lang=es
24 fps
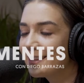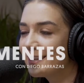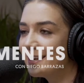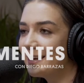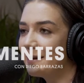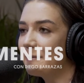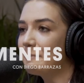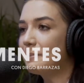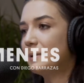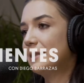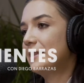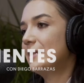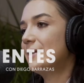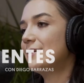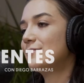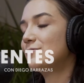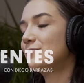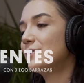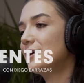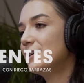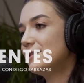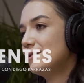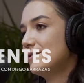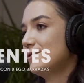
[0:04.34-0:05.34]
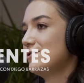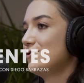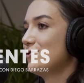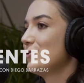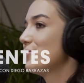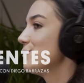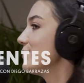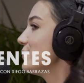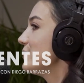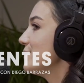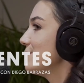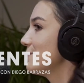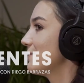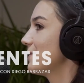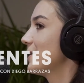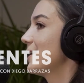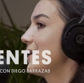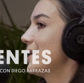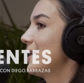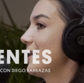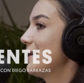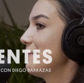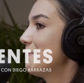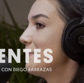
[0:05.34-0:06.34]
la empatía es una decisión y
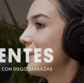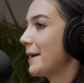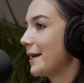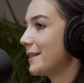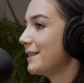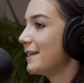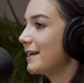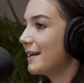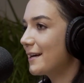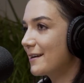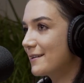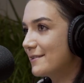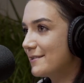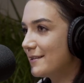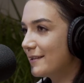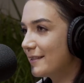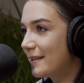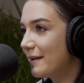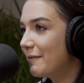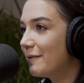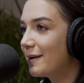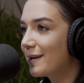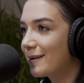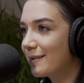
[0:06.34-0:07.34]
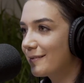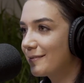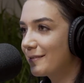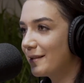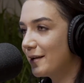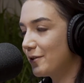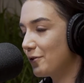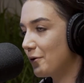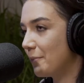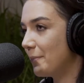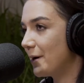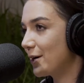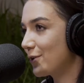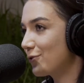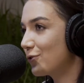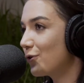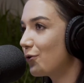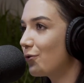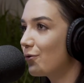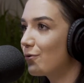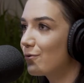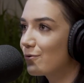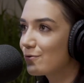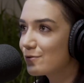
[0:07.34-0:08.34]
una práctica que se debe de tomar
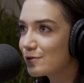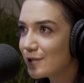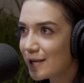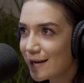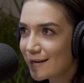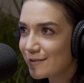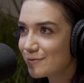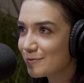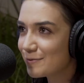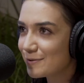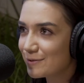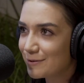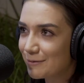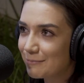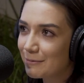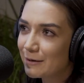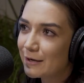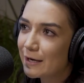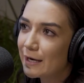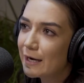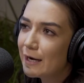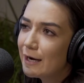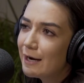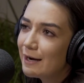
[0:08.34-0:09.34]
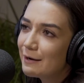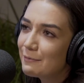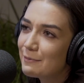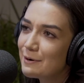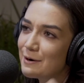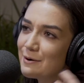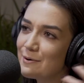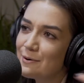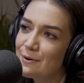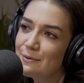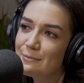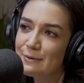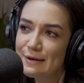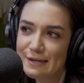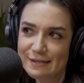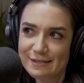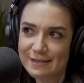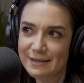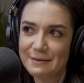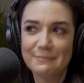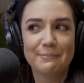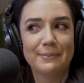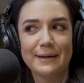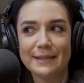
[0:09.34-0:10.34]
todos los días. No es como que, ay, bueno, hoy voy a
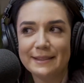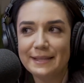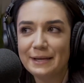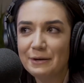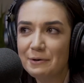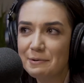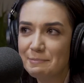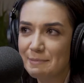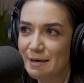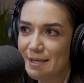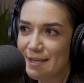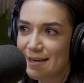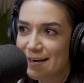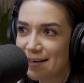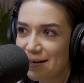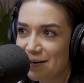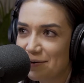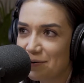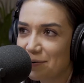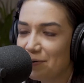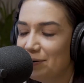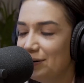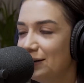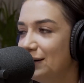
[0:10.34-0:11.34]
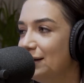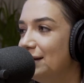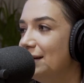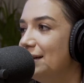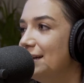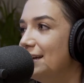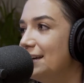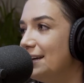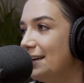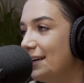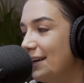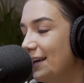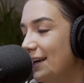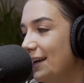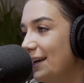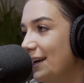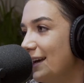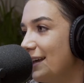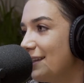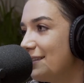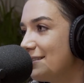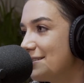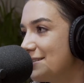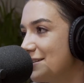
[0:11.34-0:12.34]
ser empático y mañana no.
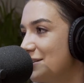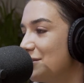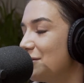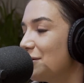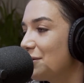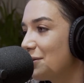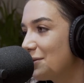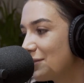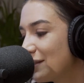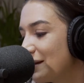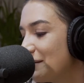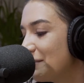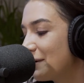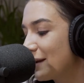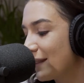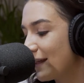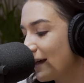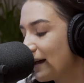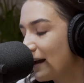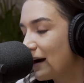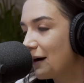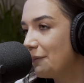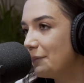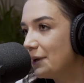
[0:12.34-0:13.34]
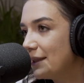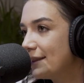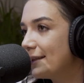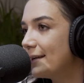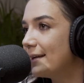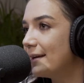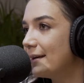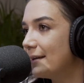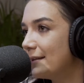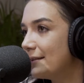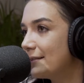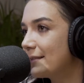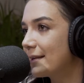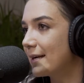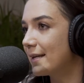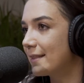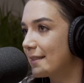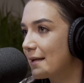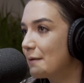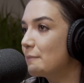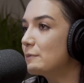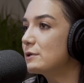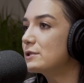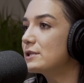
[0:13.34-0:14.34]
Eh, sino donde verdaderamente
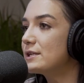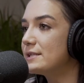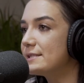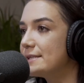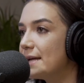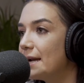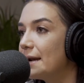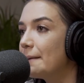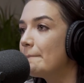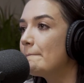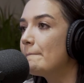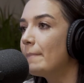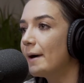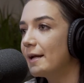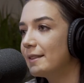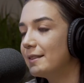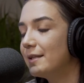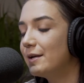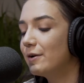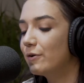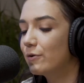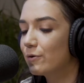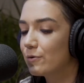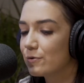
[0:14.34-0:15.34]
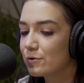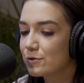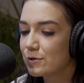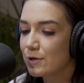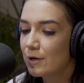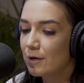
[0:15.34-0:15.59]
tratemos de ser empáticos